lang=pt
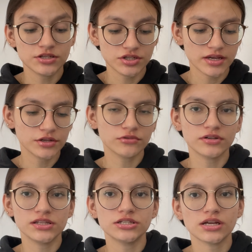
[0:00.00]
higiênico do
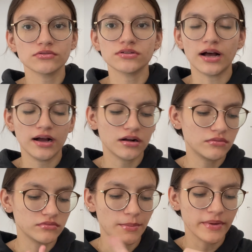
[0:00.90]
que deixar no
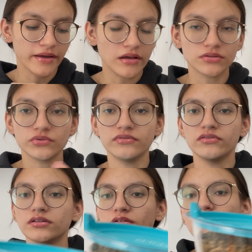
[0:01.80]
saco, aberto,
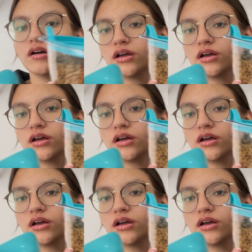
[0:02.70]
enfim, então...